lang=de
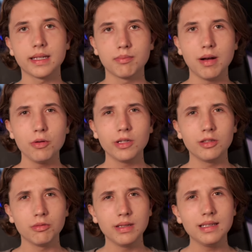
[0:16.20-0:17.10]
dass Mauki
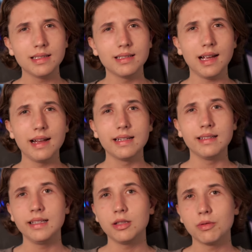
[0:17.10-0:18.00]
zumindest in Teilen
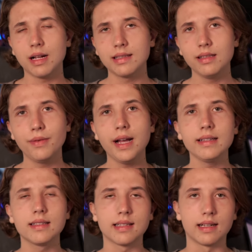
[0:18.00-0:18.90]
nicht so ganz die
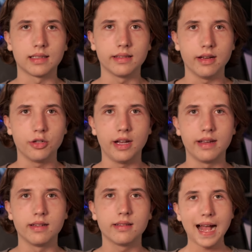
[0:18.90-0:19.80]
Wahrheit gesagt hat
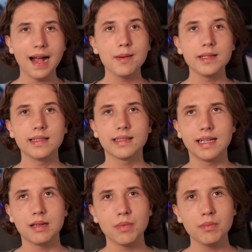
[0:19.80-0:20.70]
anscheinend. Aber dieses
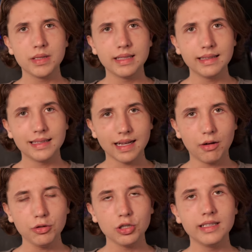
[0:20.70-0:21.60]
Statement bezieht sich
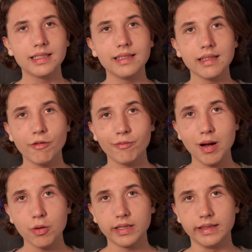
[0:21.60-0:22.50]
ausschließlich auf
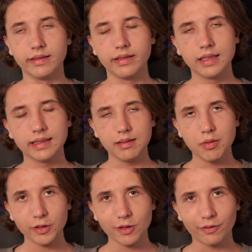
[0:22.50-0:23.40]
Mauki. Sie
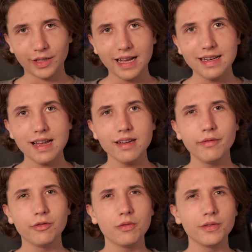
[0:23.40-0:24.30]
möchte auf keine anderen
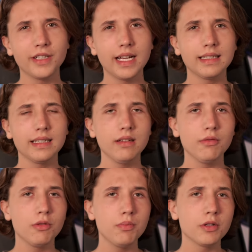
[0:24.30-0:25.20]
Vorwürfe eingehen
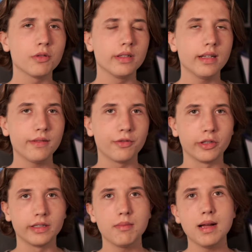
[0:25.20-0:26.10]
und begründet das
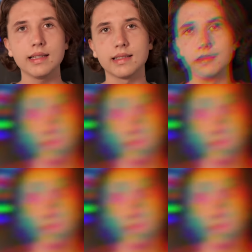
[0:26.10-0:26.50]
folgendermaßen.